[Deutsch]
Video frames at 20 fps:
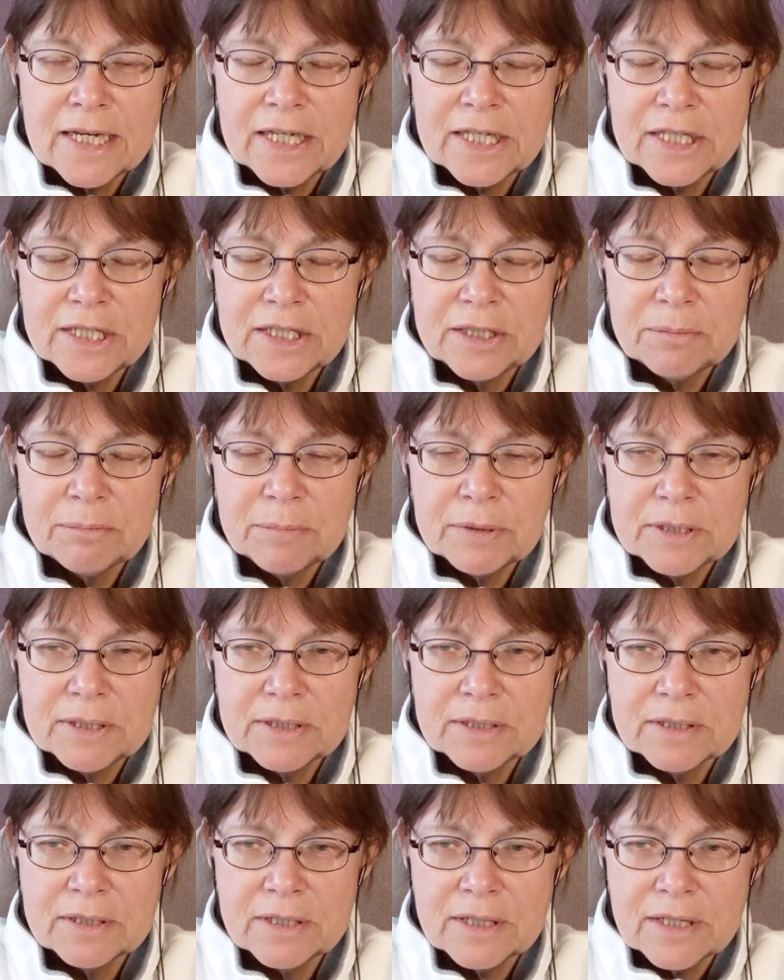Ich
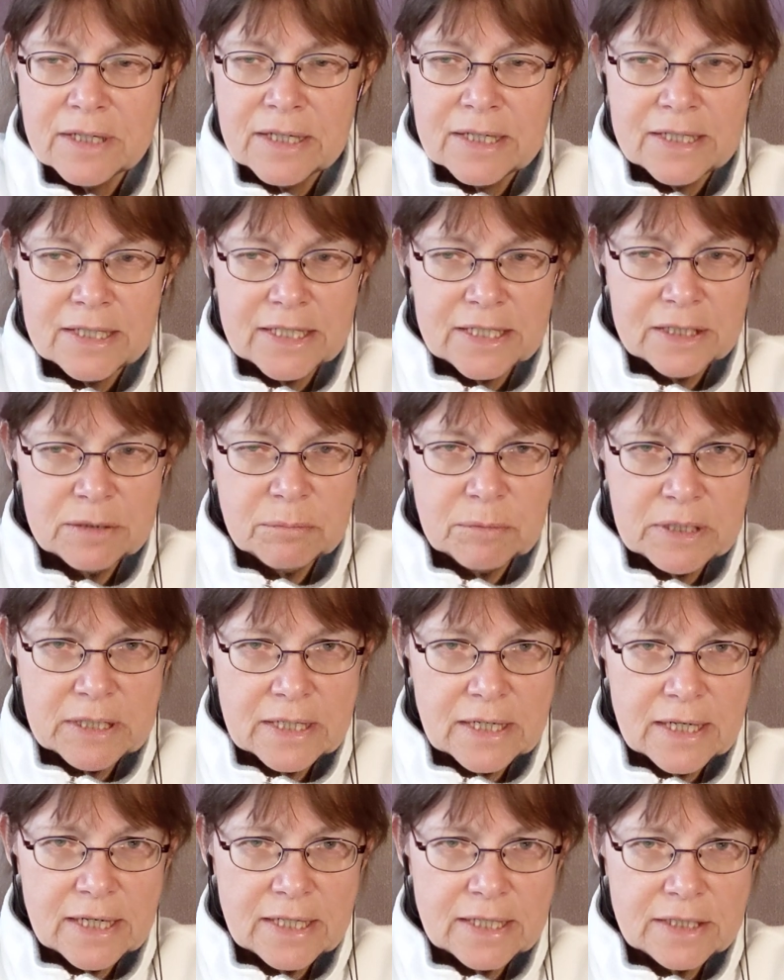bin nicht
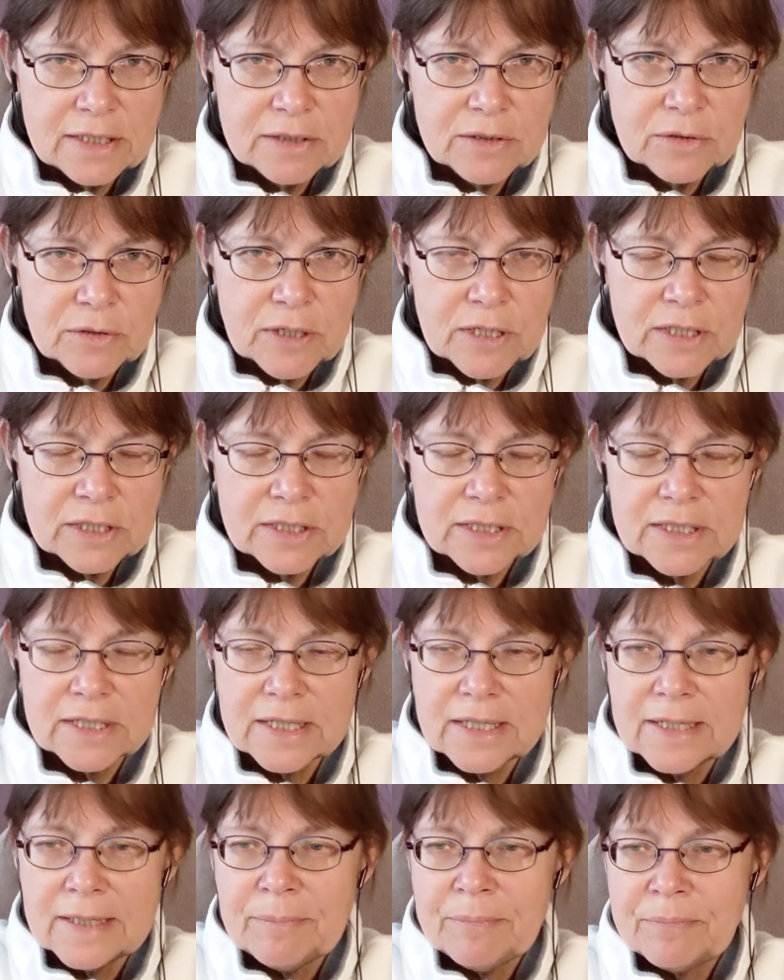Mitglied dort,
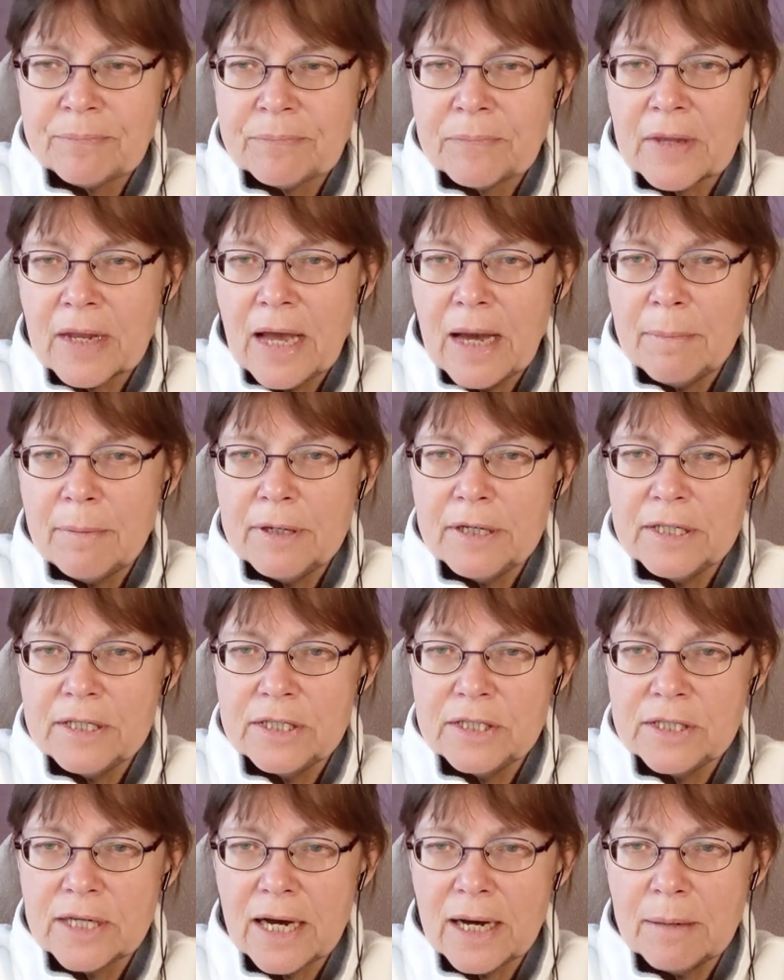aber
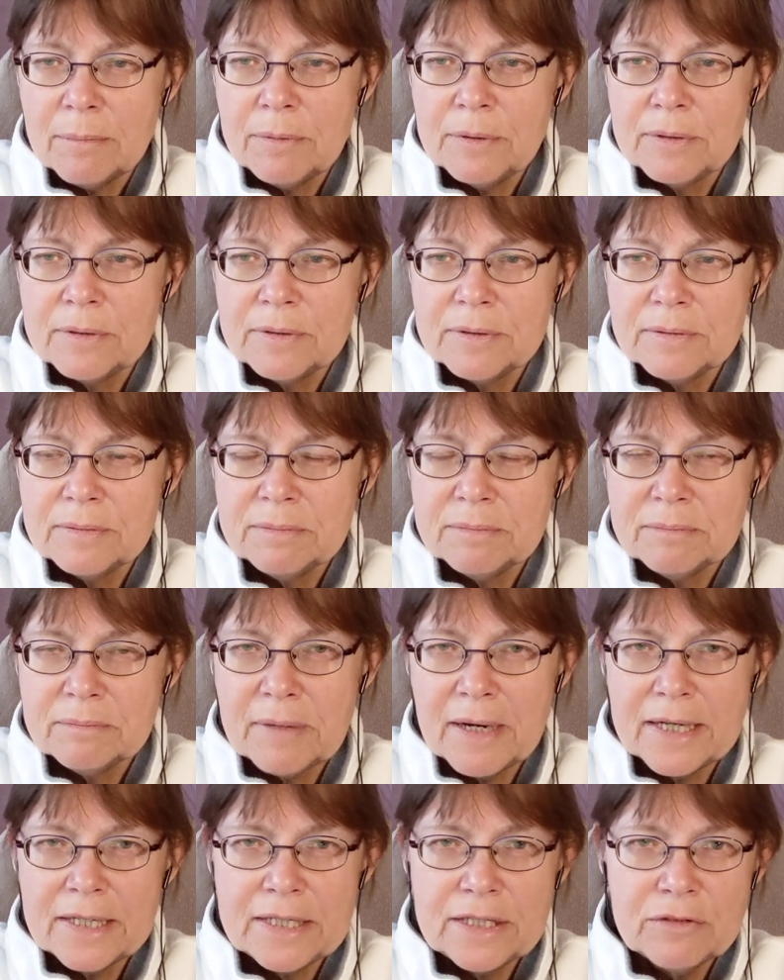ich habe
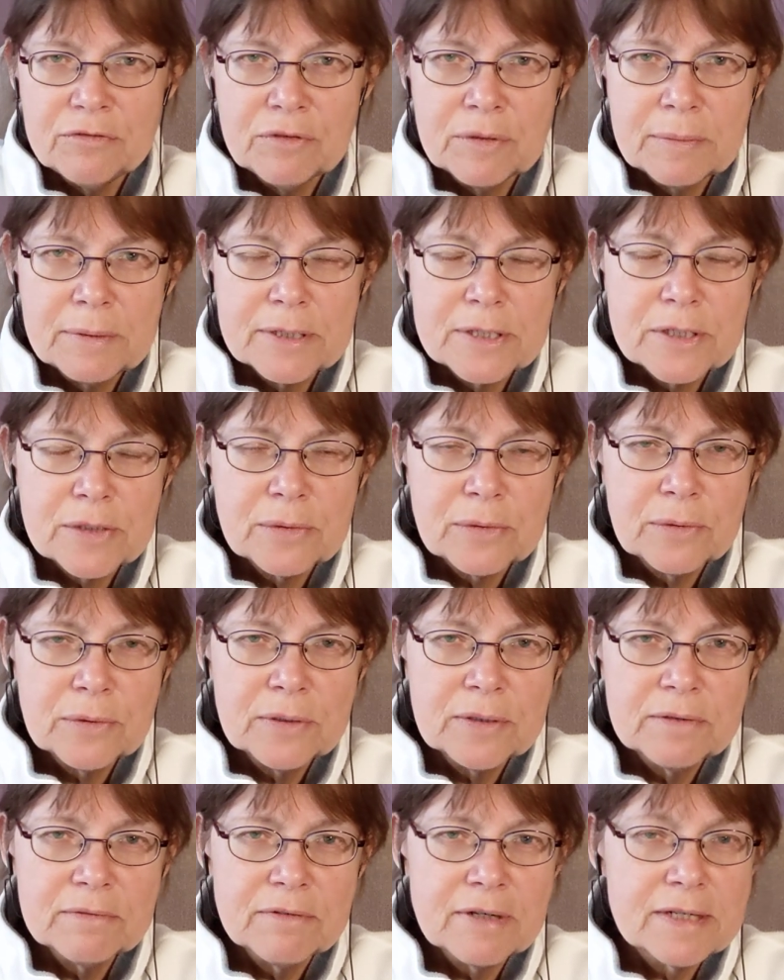meine
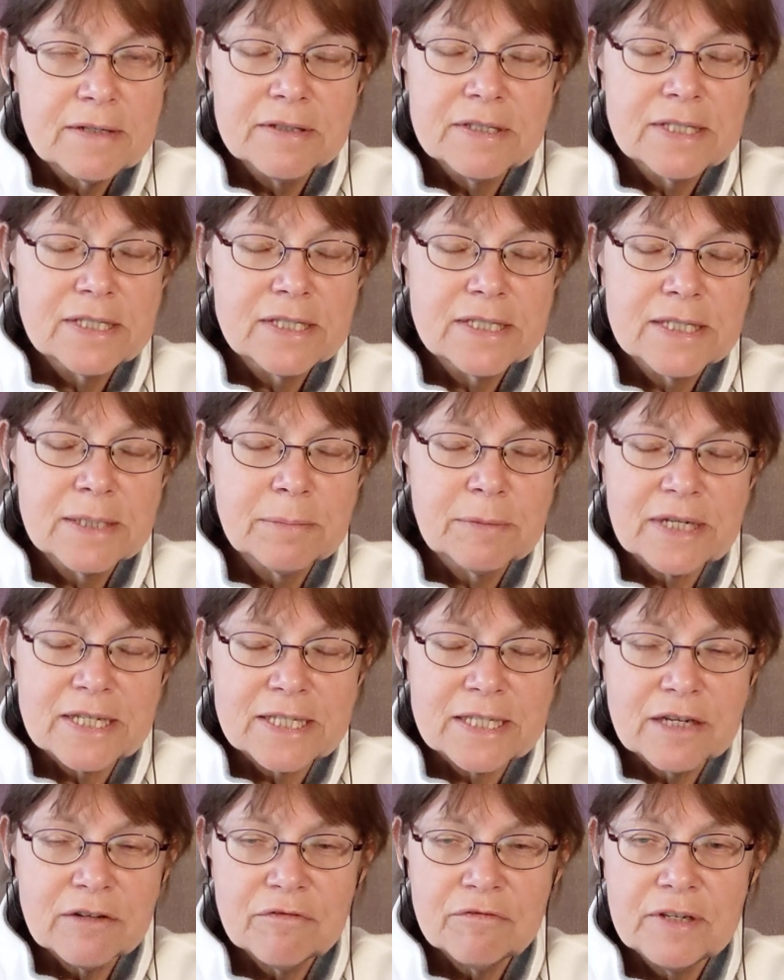Informationen, weil es, es gibt ja
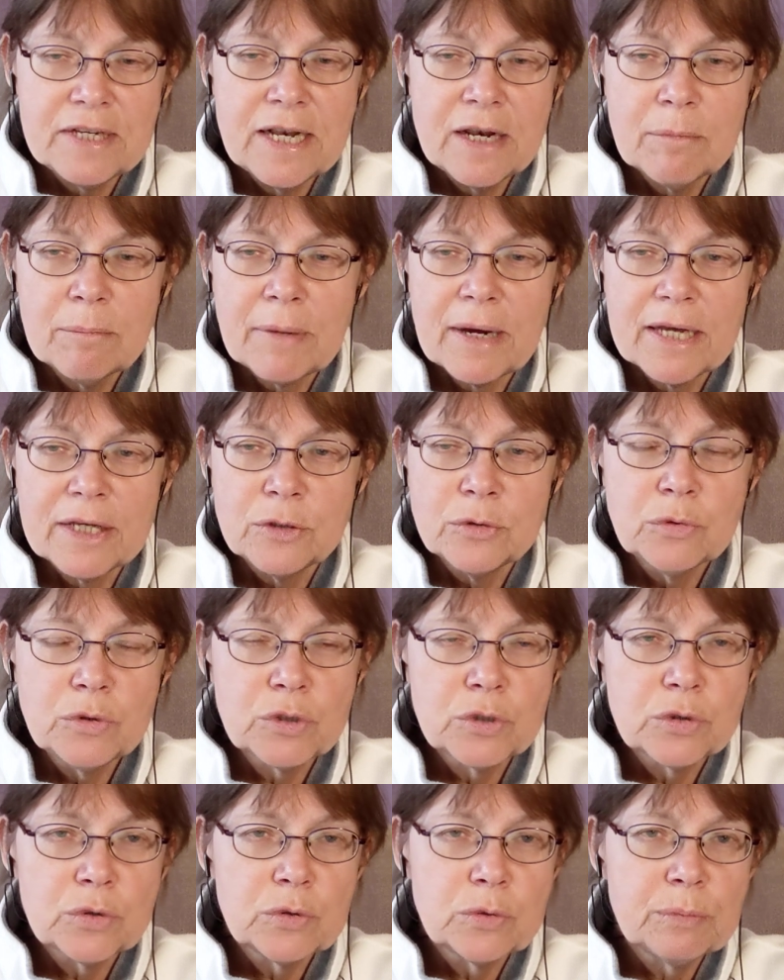sehr viel bei
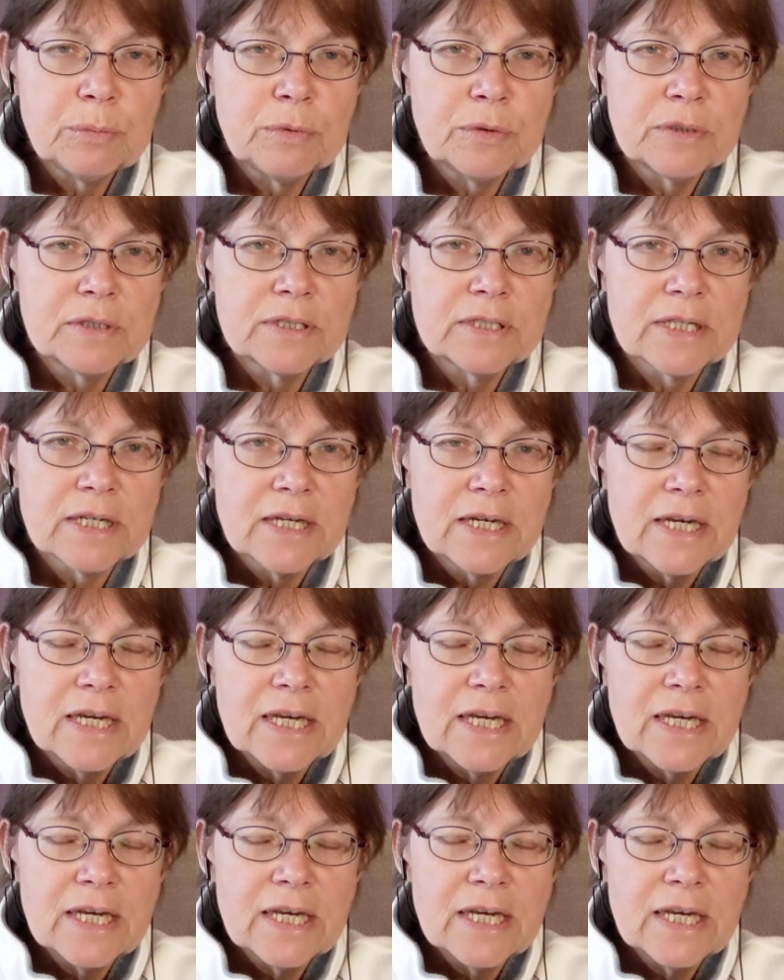YouTube und